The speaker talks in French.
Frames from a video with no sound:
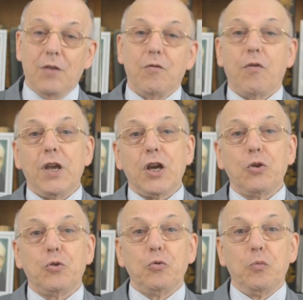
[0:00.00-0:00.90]
Vous voyez que
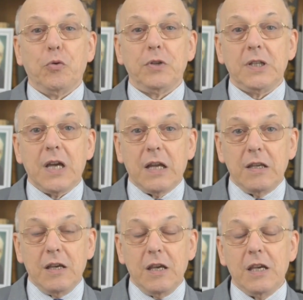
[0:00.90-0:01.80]
tout le monde y
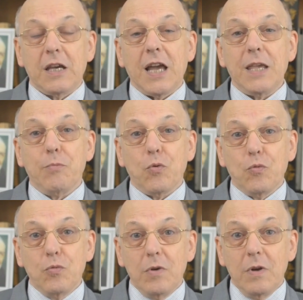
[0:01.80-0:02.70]
gagne, et gagne
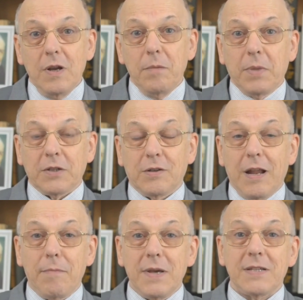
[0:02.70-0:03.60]
beaucoup, parce que
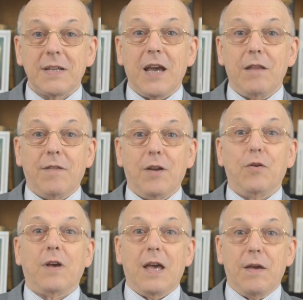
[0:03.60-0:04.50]
la messe a une
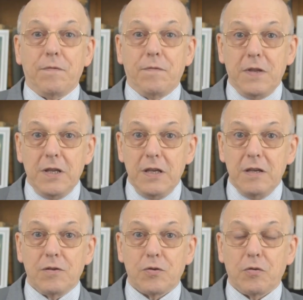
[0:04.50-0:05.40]
valeur infinie.
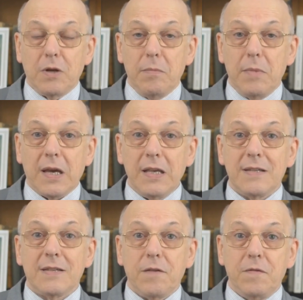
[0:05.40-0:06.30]
Ce sont les
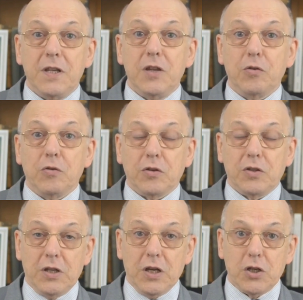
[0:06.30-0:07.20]
mérites infinis de notre
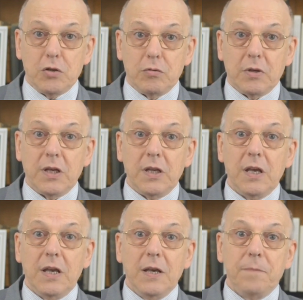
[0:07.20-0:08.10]
Seigneur Jésus-Christ
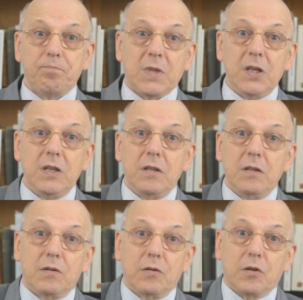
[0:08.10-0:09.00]
qui
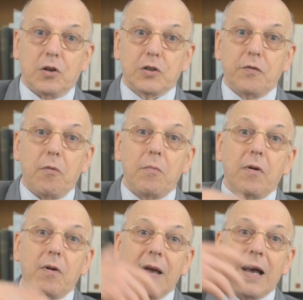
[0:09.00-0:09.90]
se transforment
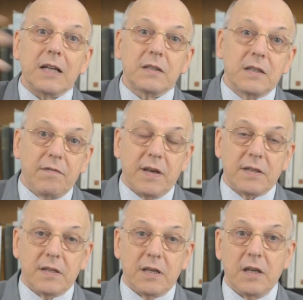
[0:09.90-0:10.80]
en grâce
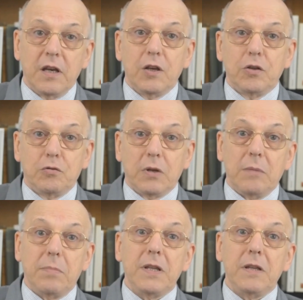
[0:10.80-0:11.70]
déversée sur les
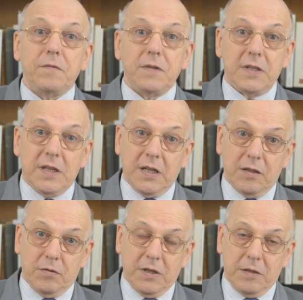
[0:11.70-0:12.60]
bénéficiaires
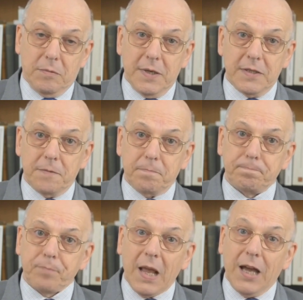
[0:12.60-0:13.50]
de cette messe.
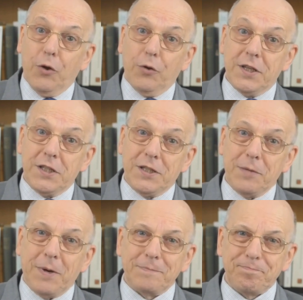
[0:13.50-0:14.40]
Alors n'hésitez
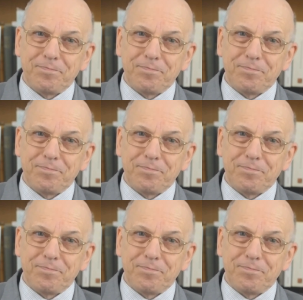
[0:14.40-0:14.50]
pas.